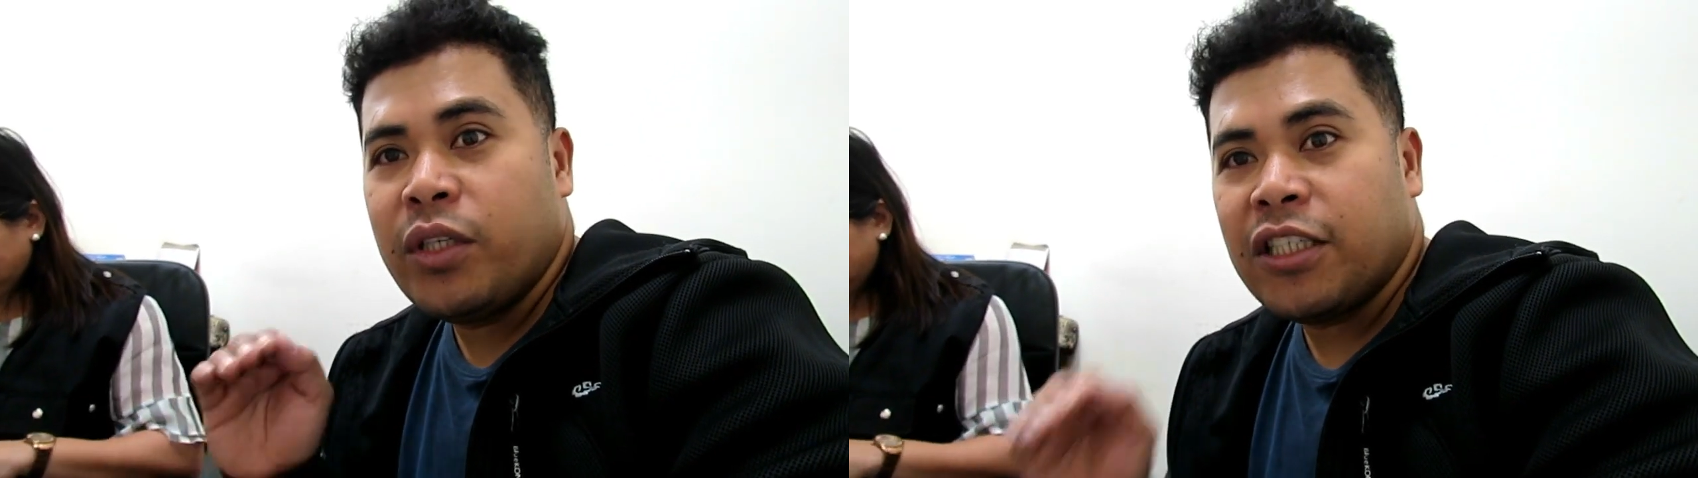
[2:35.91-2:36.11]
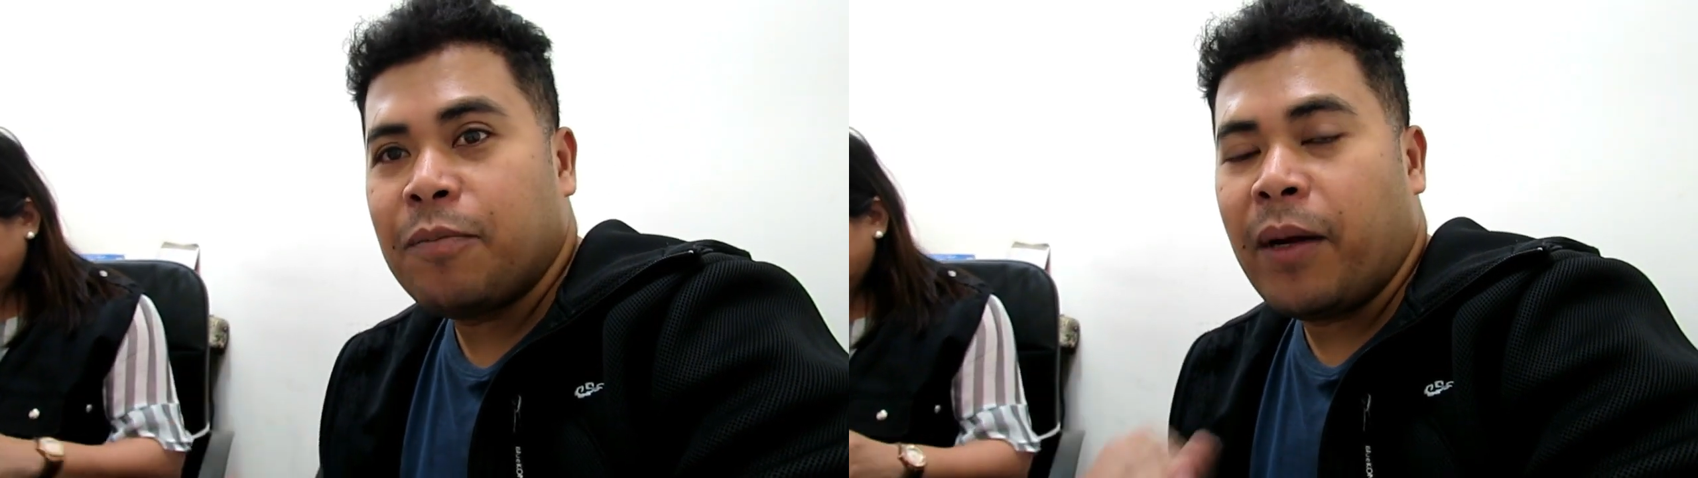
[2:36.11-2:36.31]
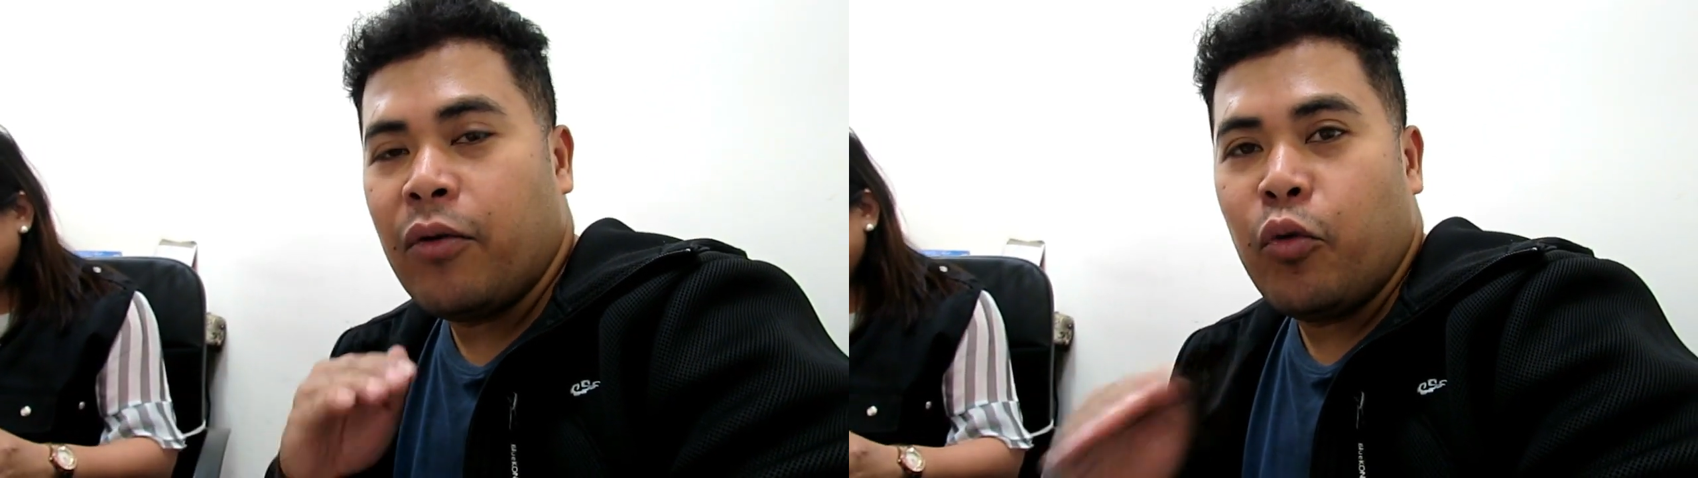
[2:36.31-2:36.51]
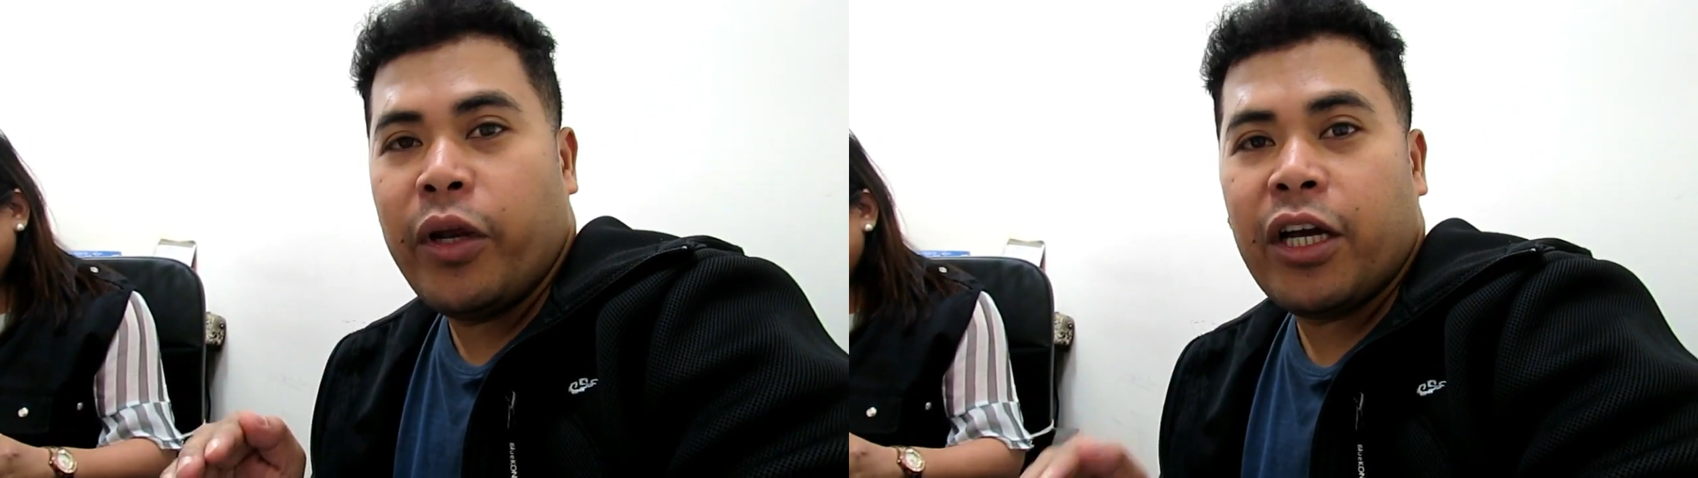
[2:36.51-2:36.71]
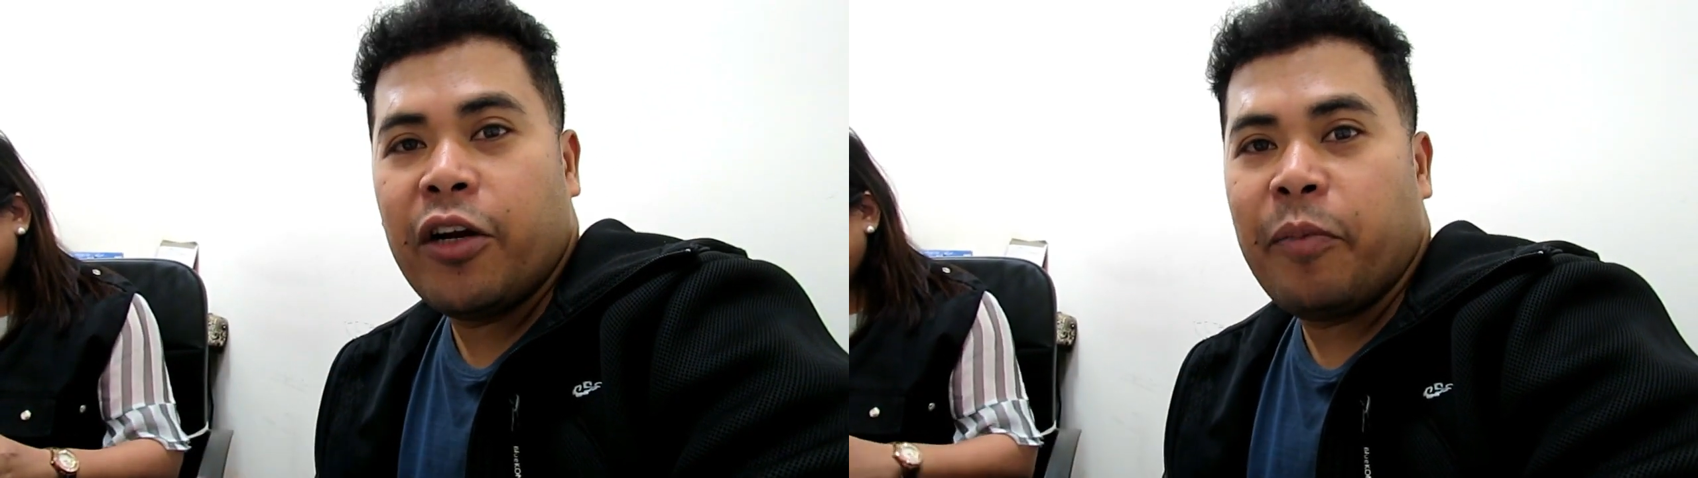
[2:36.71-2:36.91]
Which is, pag
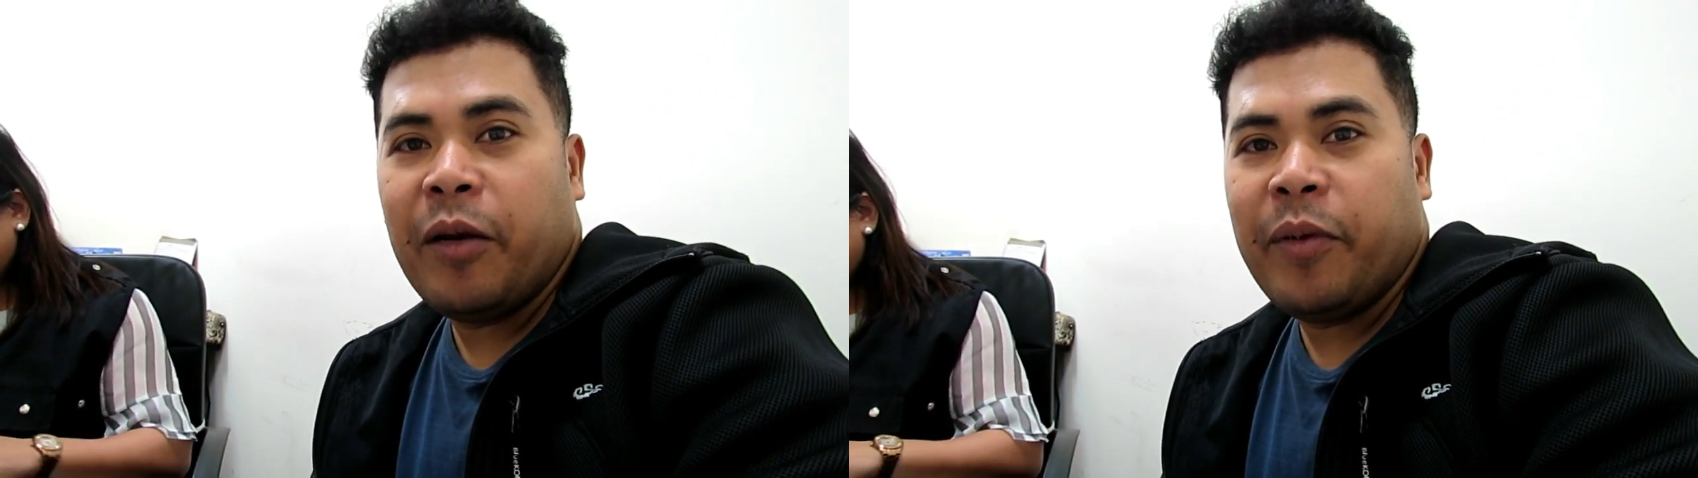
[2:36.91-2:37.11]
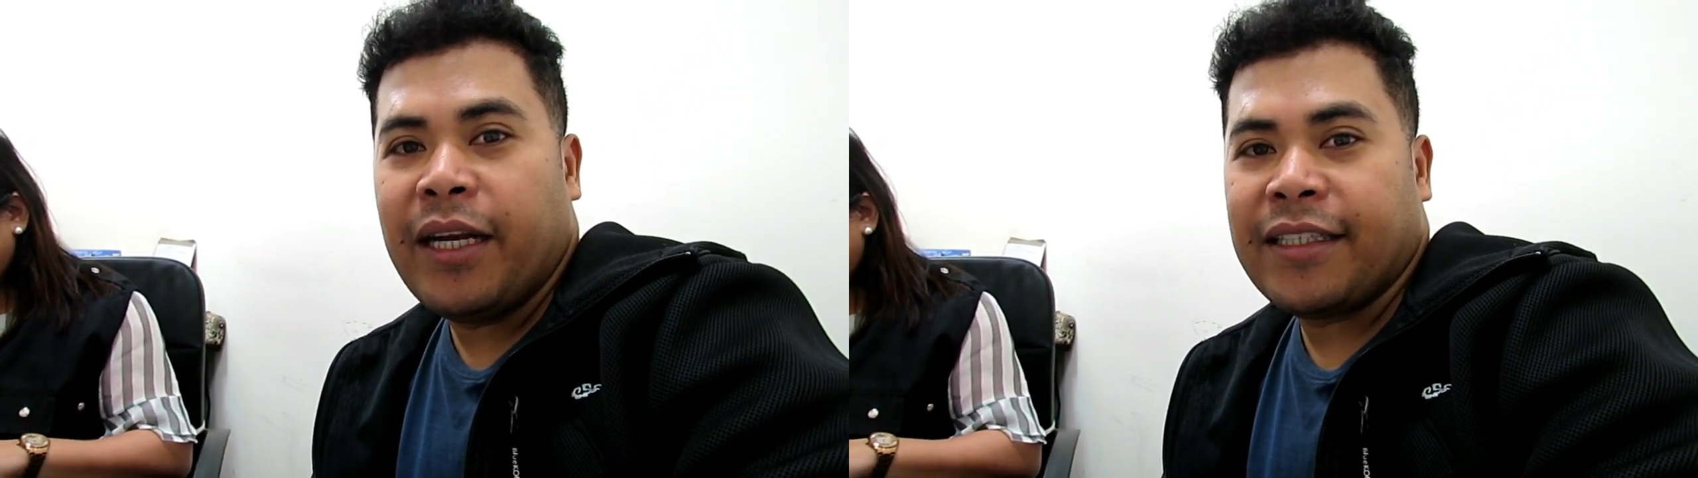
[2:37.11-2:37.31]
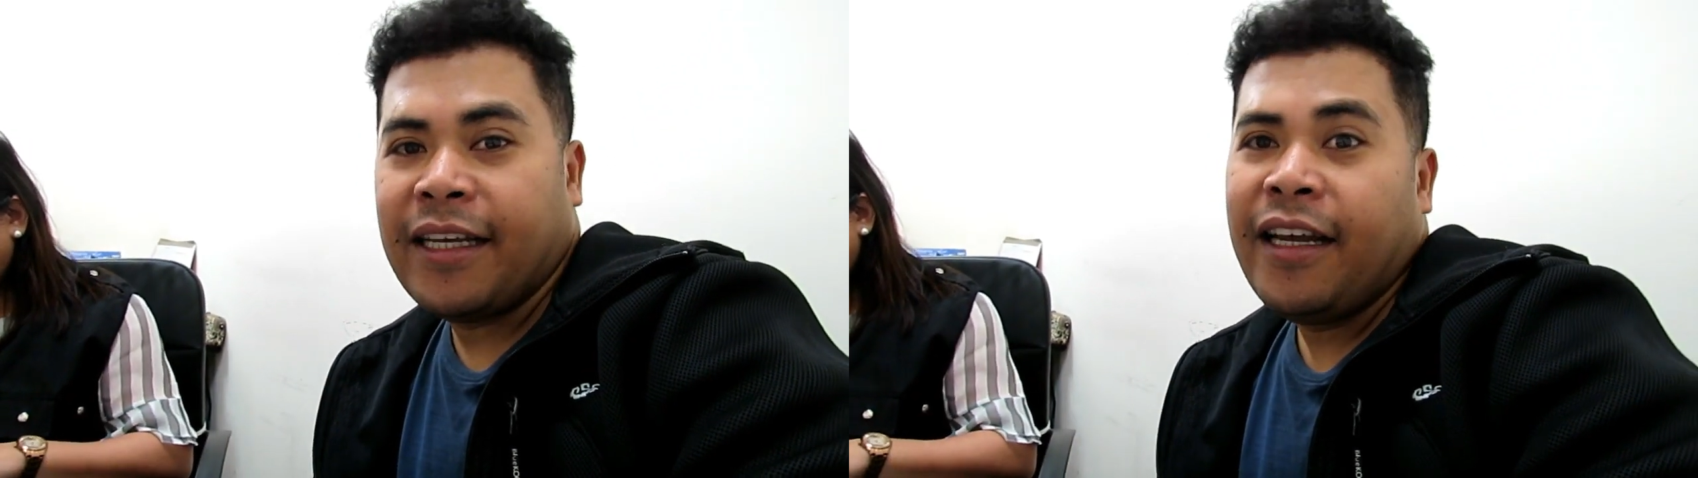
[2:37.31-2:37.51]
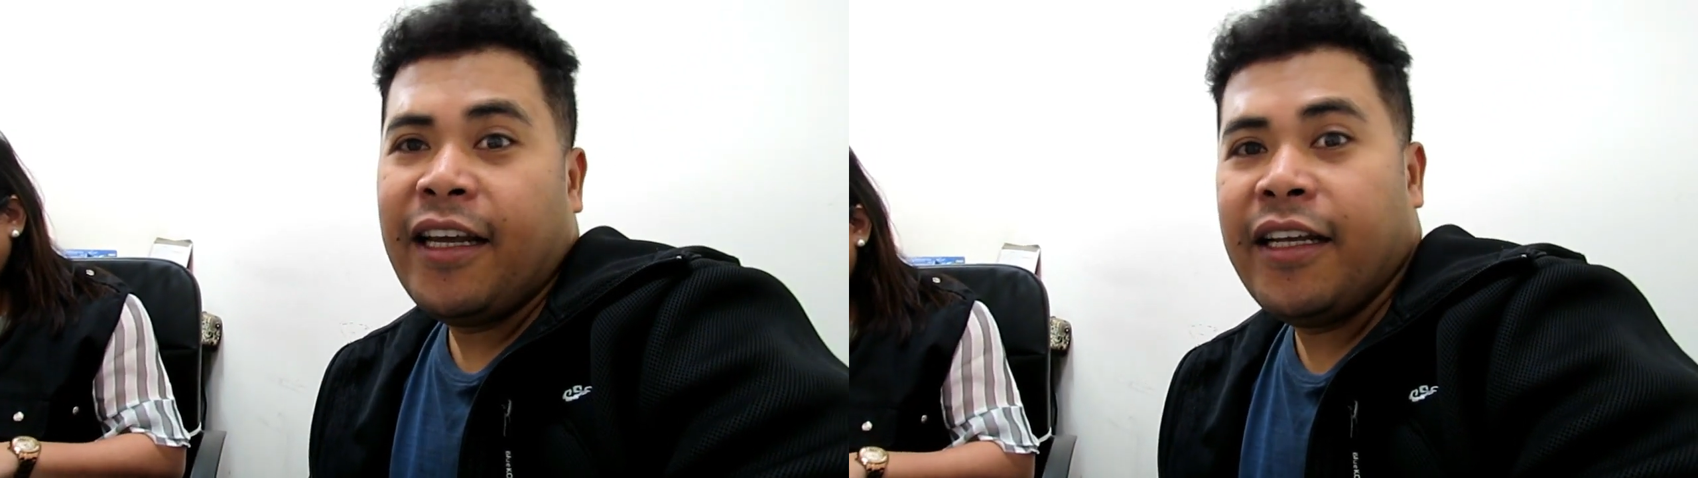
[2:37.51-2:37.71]
uwi kayo ng Pilipinas,